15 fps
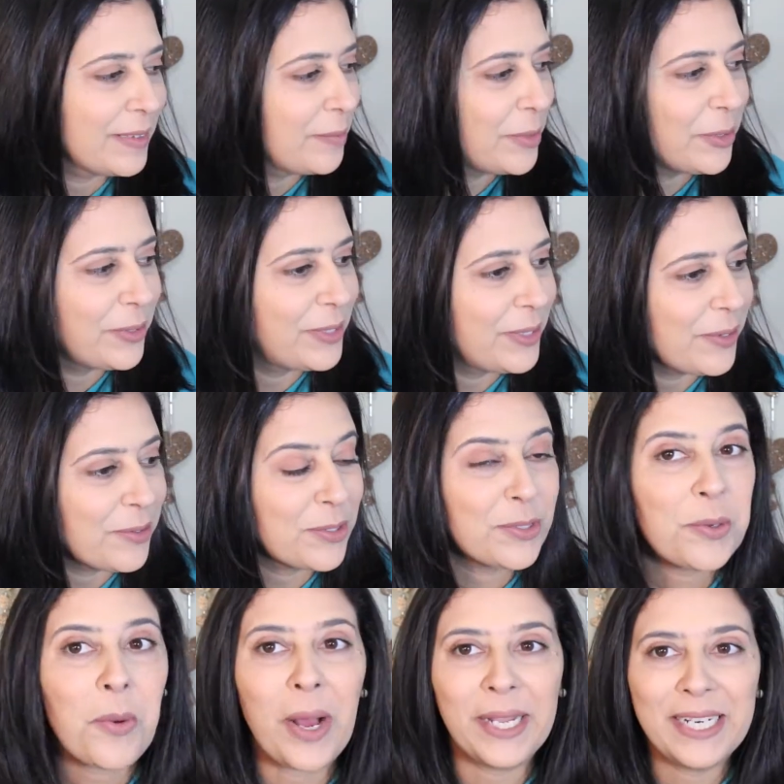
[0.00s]
Meu
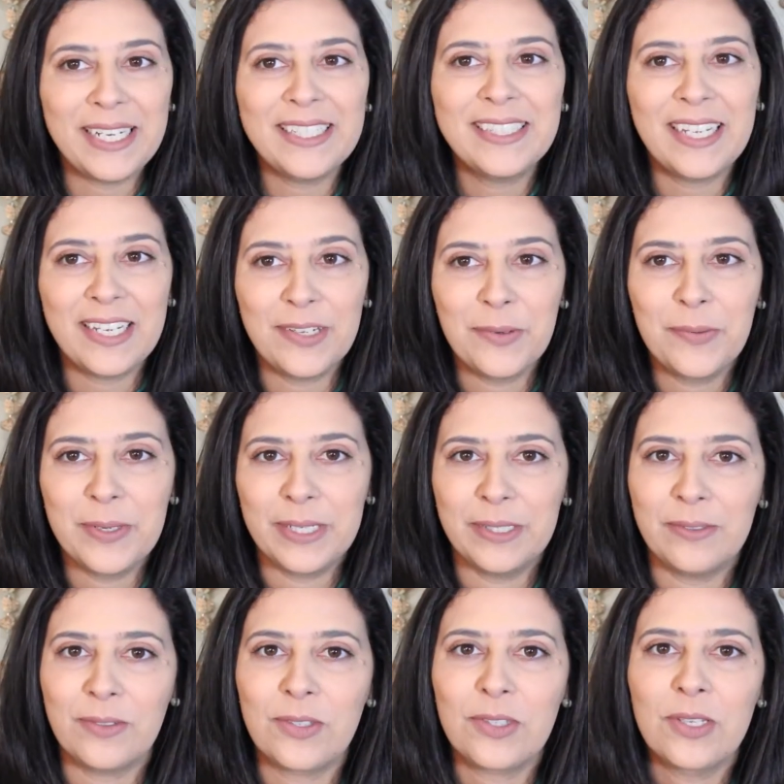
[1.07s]
Deus, 41
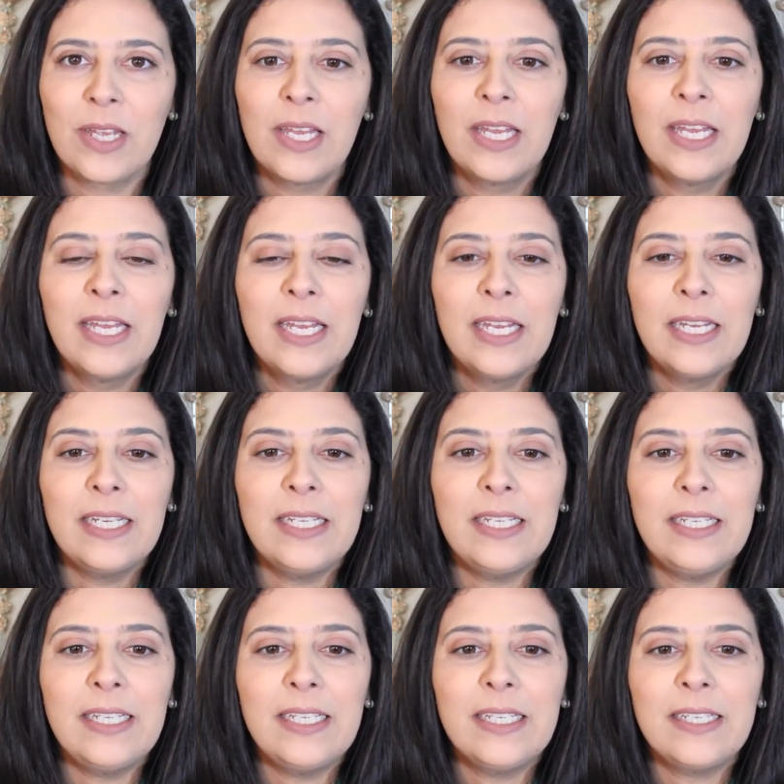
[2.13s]
anos.
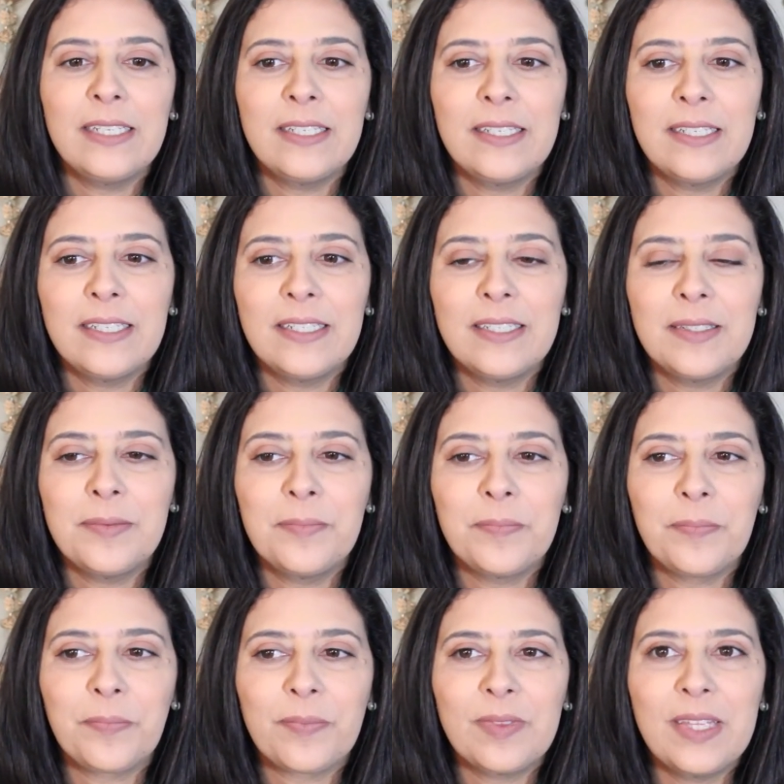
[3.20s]
E
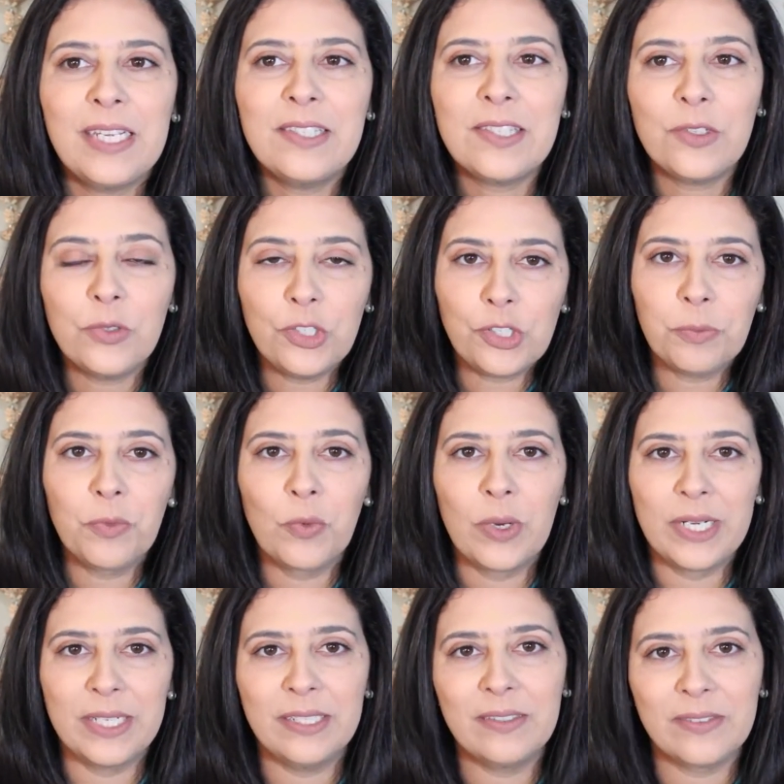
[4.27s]
Nesse último
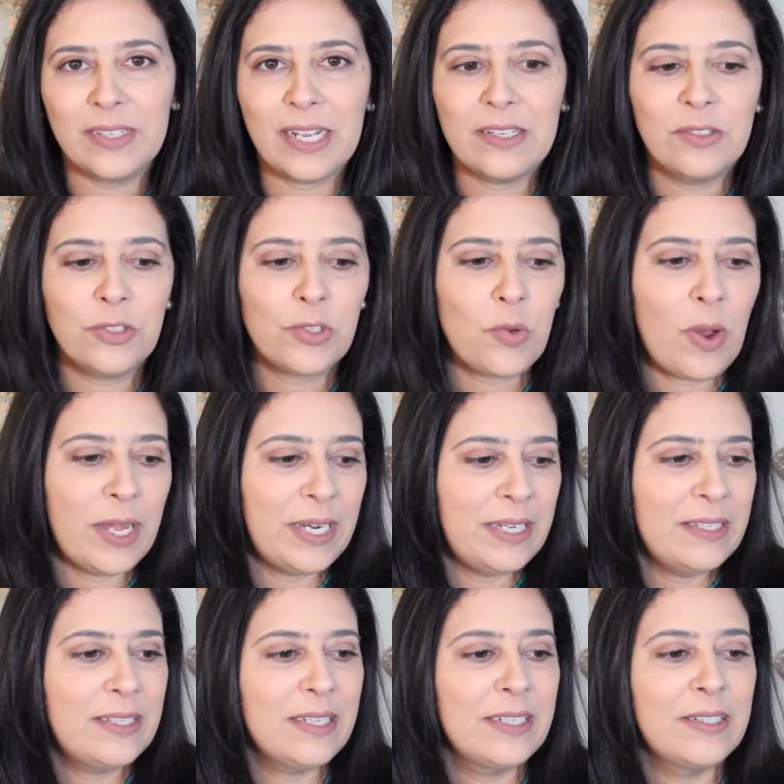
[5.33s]
ano, né, dos
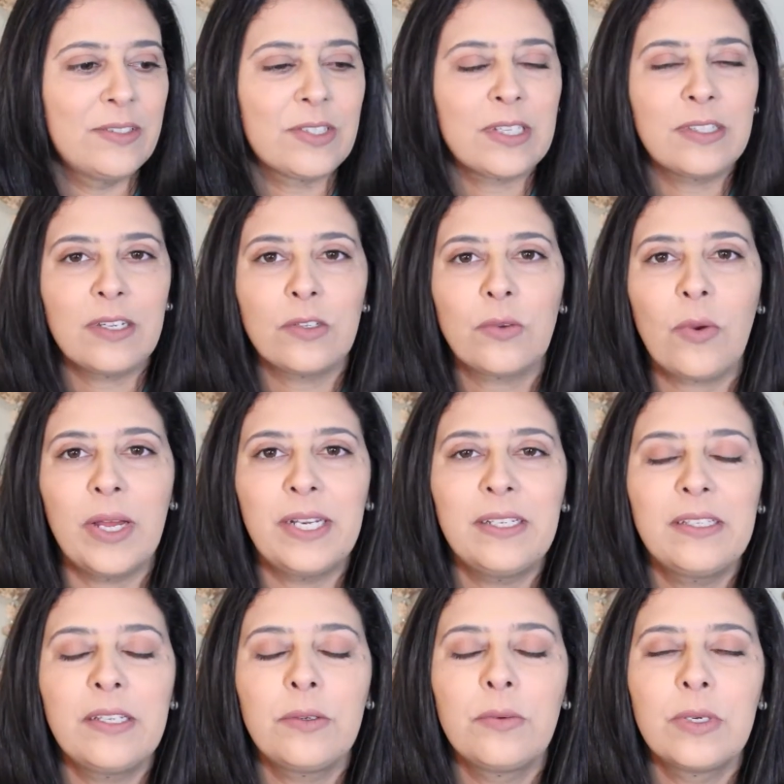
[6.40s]
40 anos até os
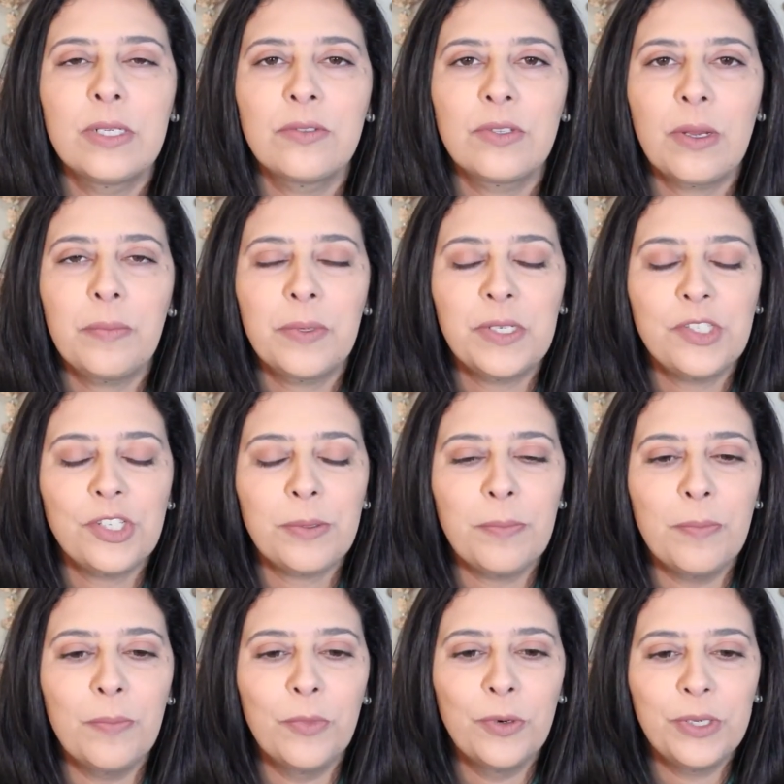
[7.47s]
41 anos, eu aprendi
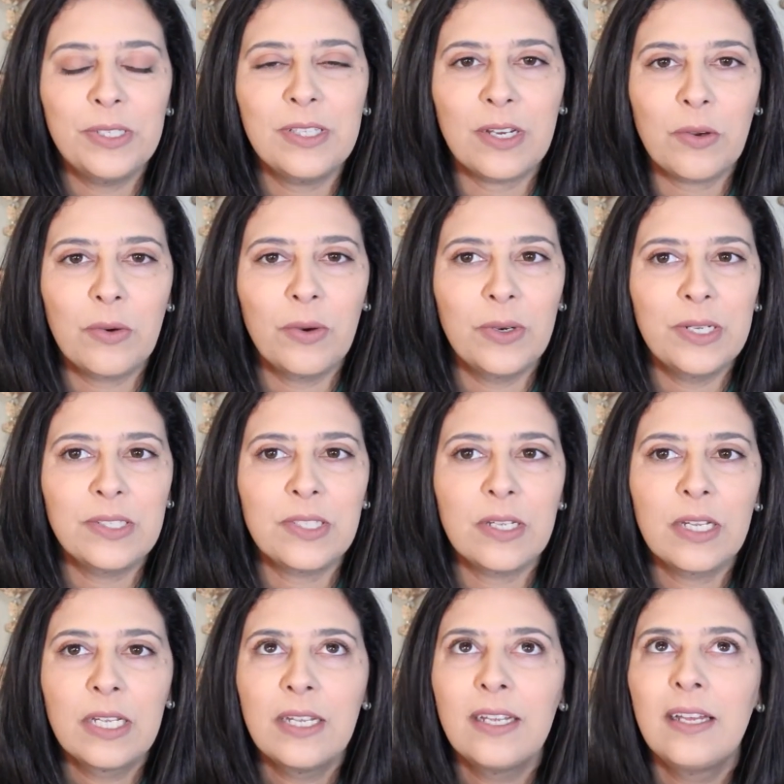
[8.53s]
muita
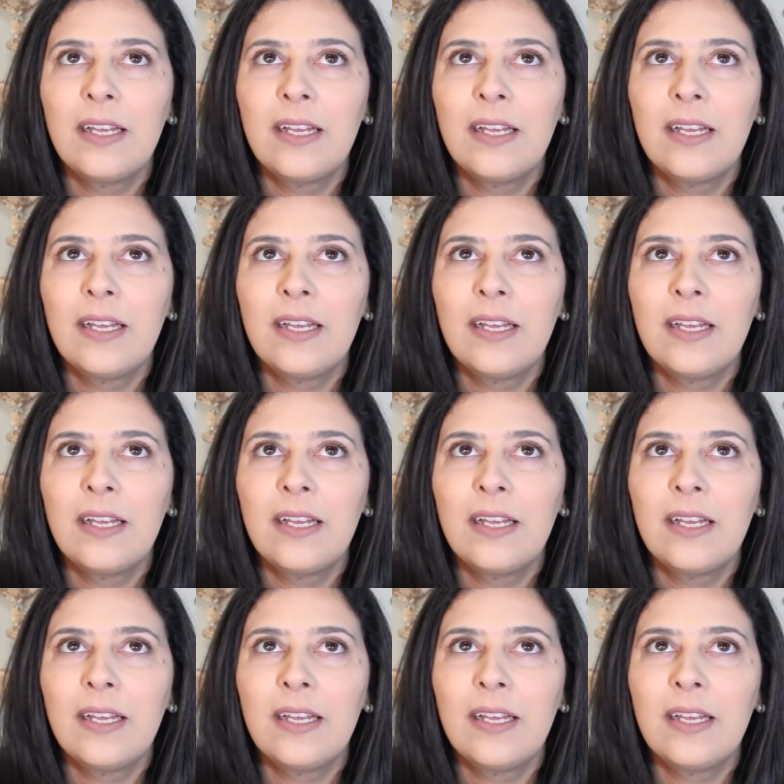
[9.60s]
coisa,